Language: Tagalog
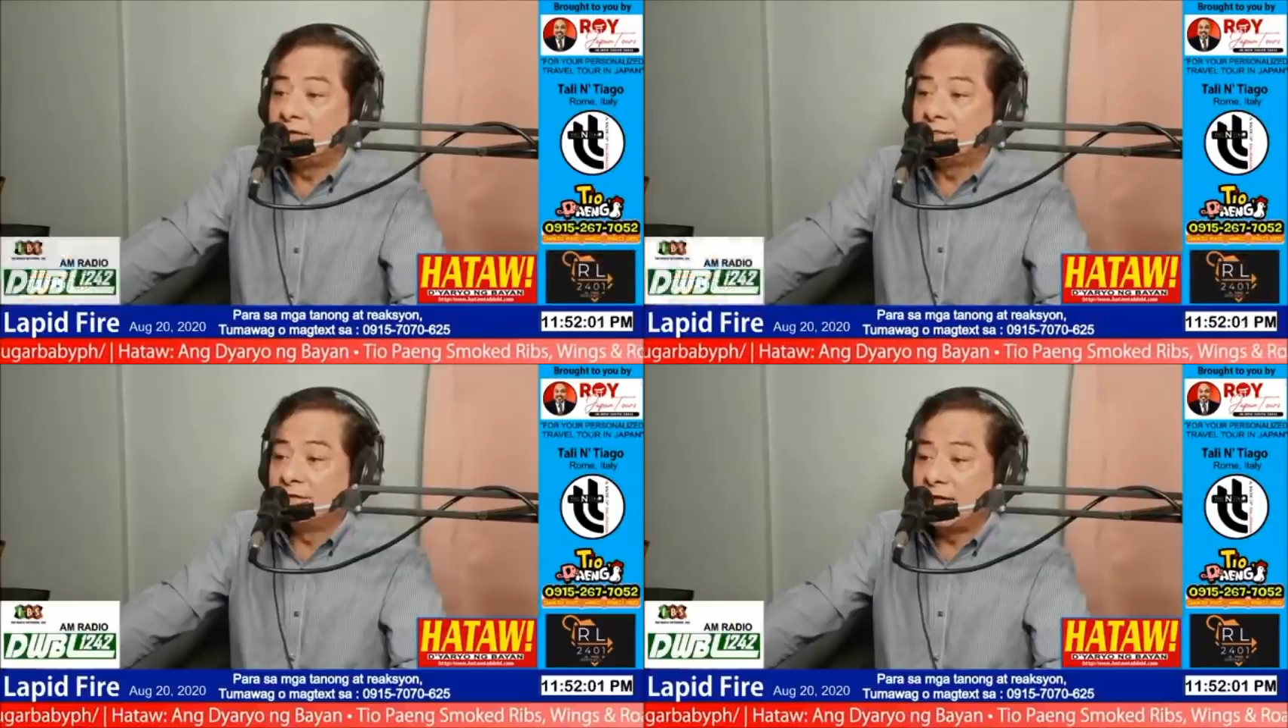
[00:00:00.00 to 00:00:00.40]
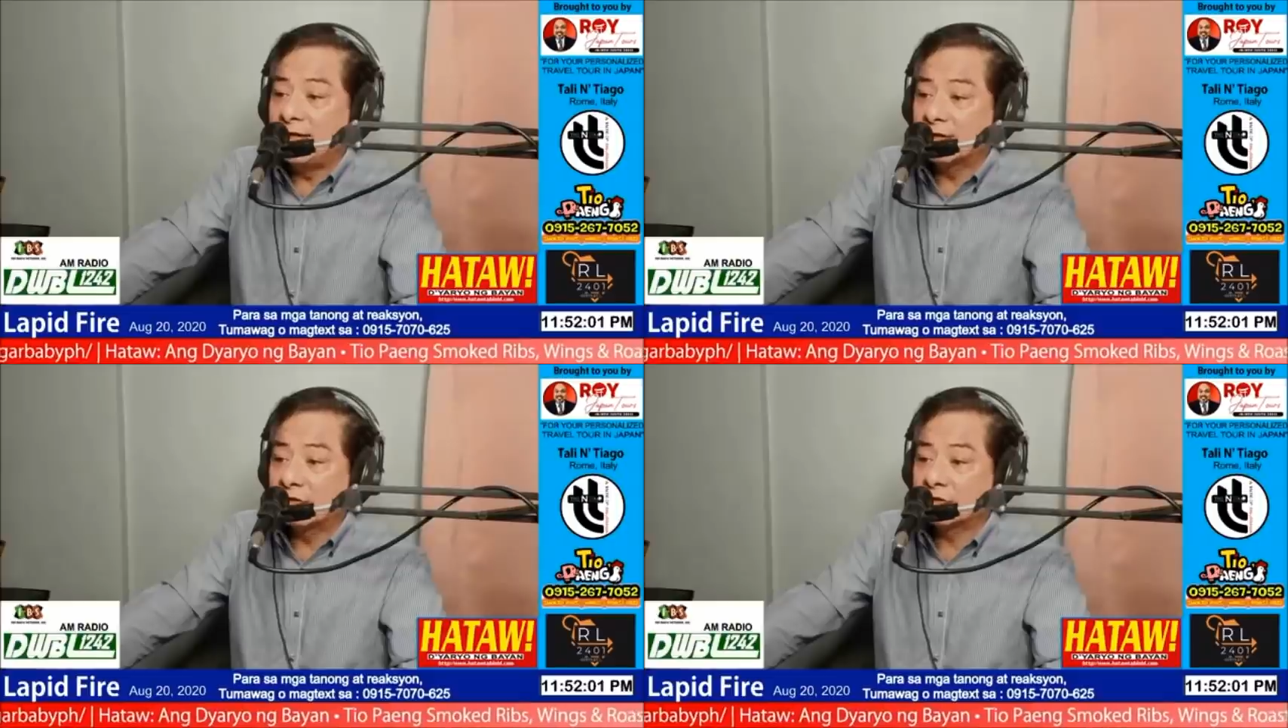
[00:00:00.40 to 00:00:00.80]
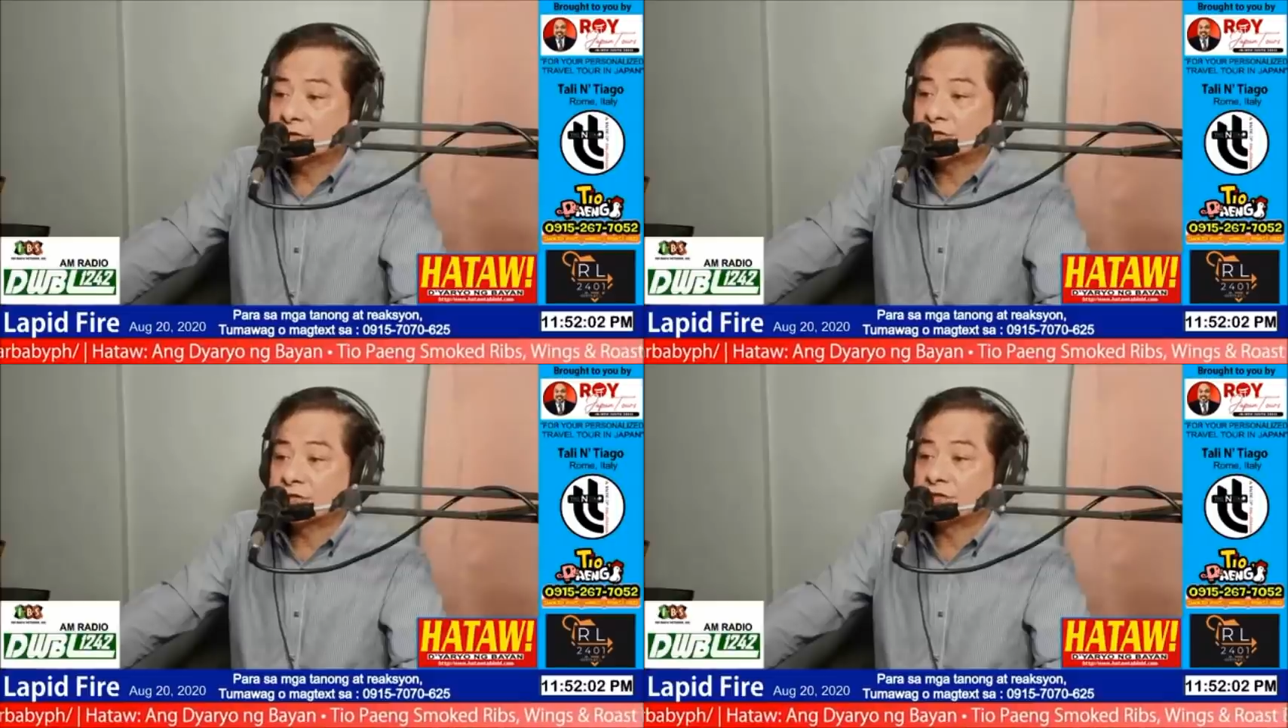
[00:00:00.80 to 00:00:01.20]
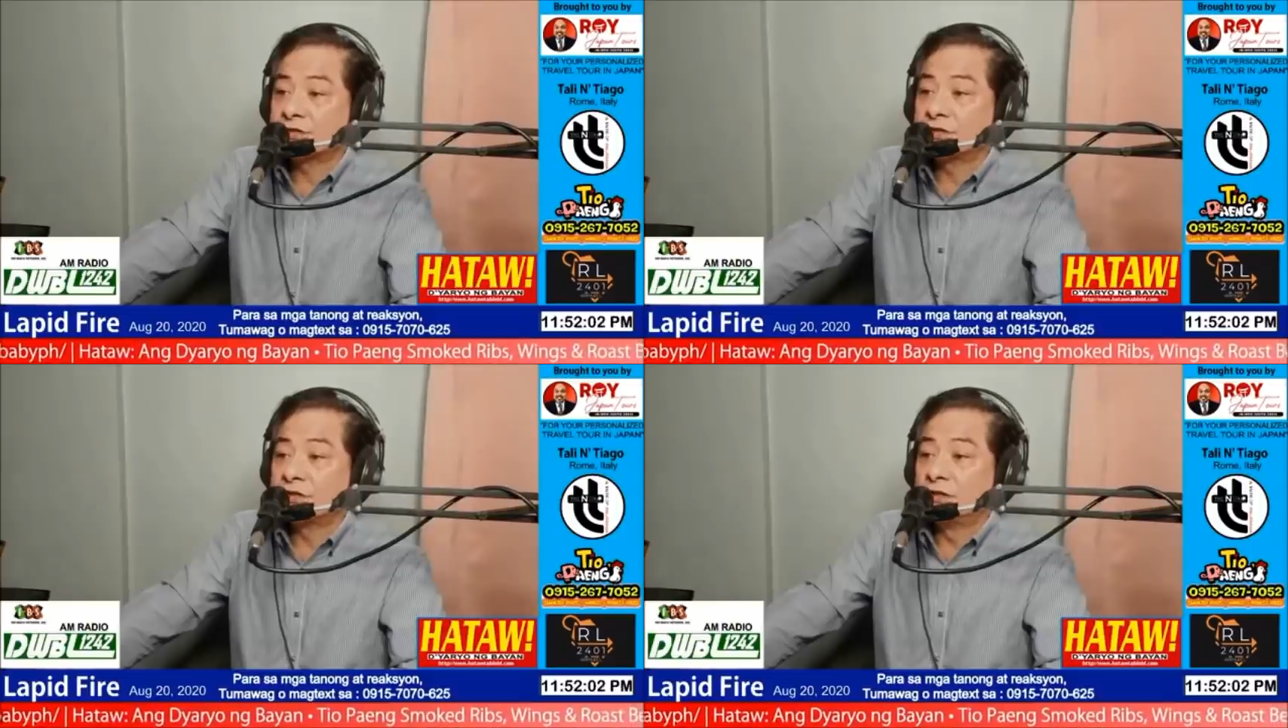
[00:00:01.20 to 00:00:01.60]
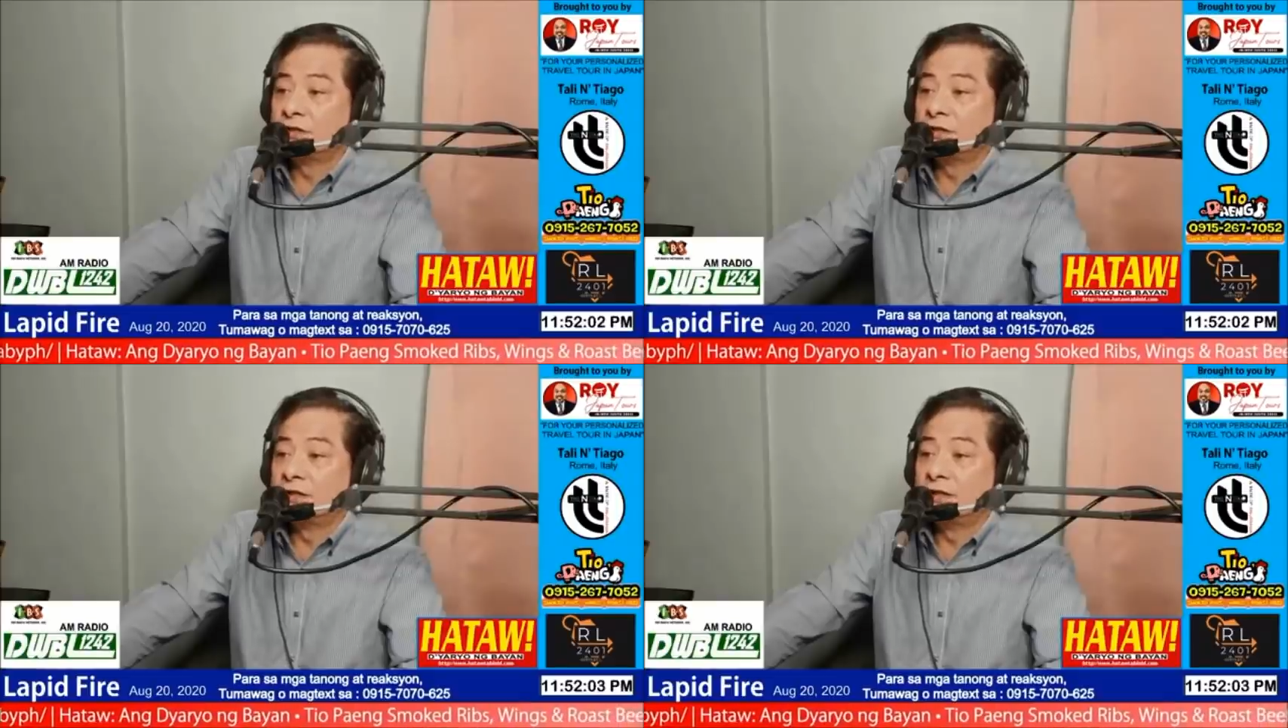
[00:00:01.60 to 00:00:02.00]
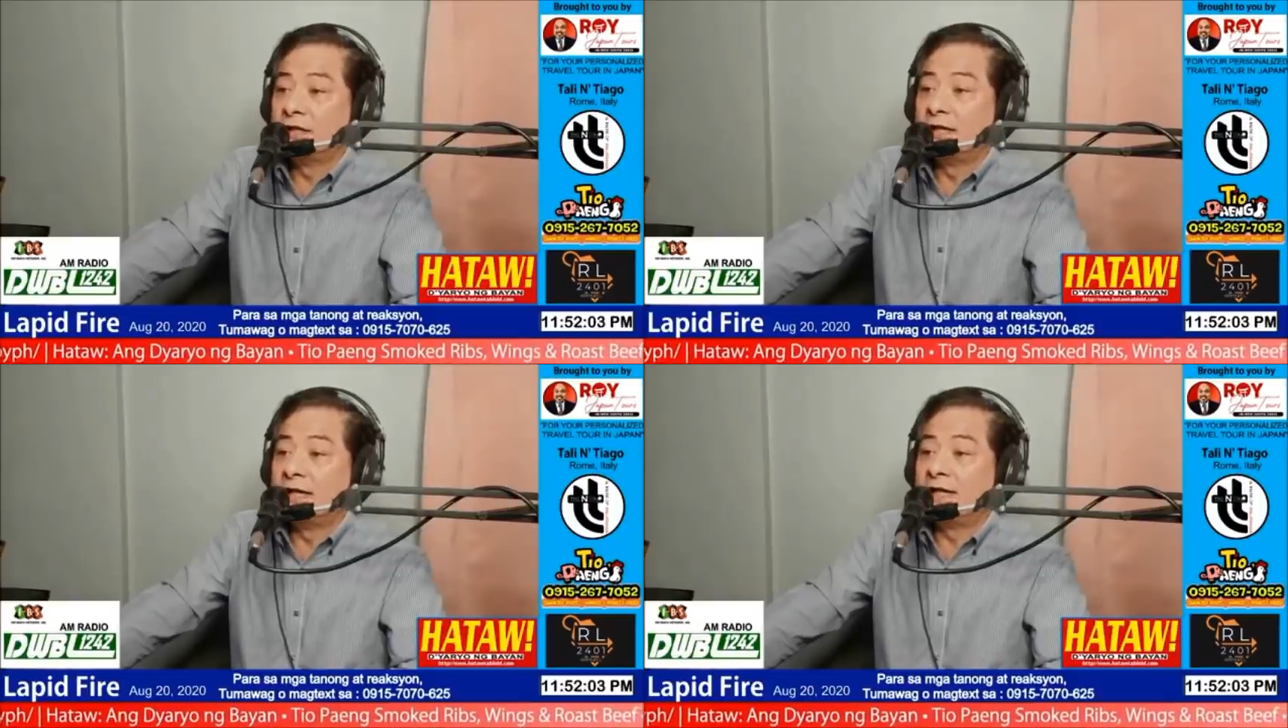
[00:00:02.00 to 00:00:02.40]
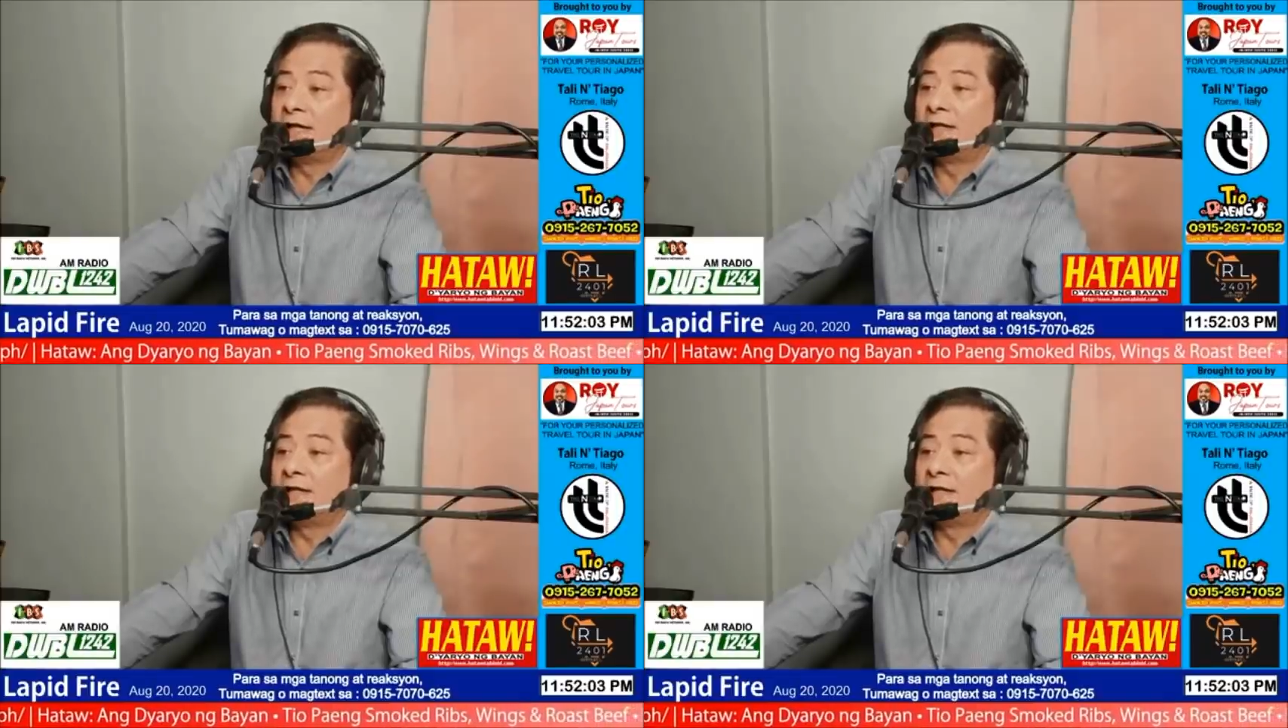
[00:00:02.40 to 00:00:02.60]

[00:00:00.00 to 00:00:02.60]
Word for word: Baleros. Ha? Ah,